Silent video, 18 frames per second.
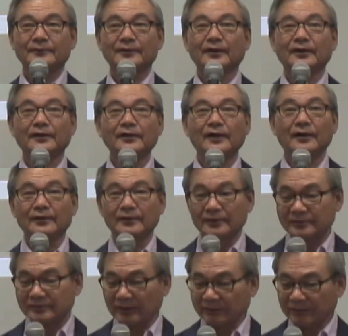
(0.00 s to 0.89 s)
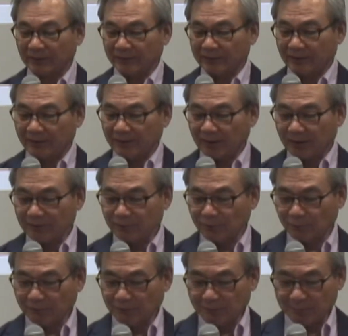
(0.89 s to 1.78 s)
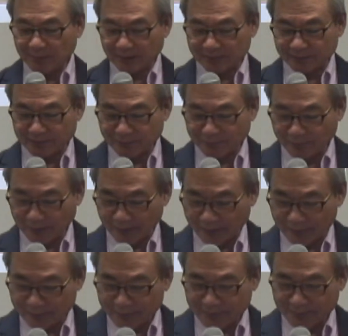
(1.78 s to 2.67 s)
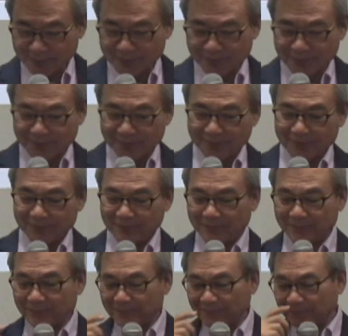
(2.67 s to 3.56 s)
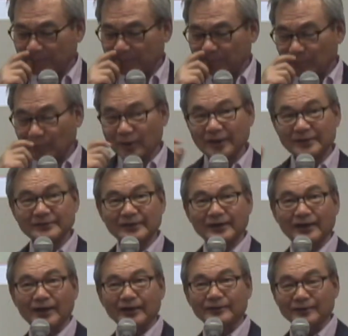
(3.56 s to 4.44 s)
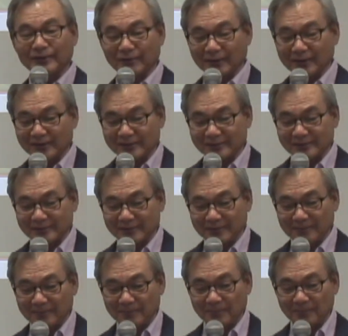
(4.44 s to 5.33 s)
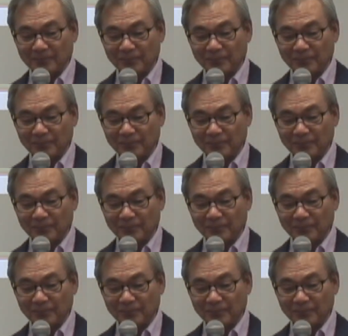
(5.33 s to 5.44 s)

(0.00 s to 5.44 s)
だからサタデーナイトフィーバーっていうのは昔からあったわけですね。